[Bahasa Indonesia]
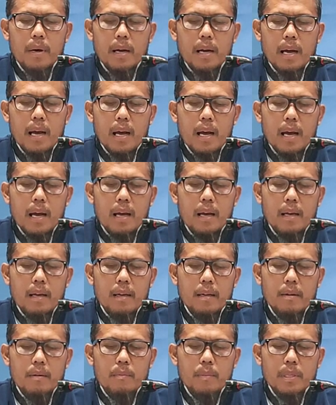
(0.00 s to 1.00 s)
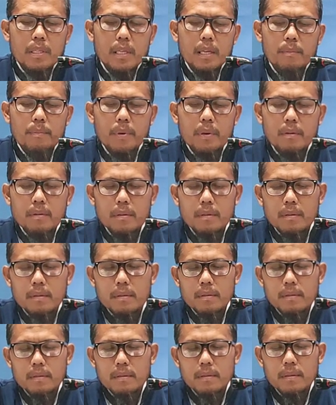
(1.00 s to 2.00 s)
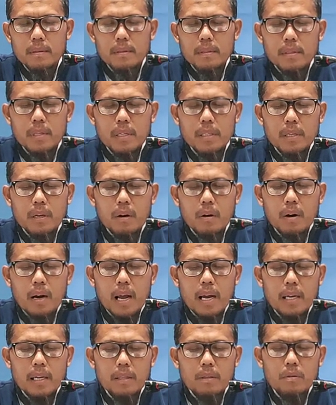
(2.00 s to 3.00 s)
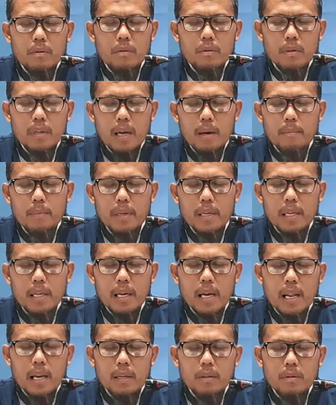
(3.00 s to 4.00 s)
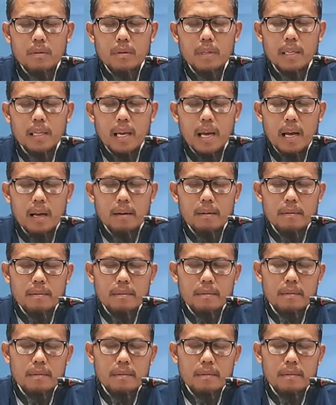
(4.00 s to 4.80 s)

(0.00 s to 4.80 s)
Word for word: maka meskipun seseorang itu sudah meninggal dunia,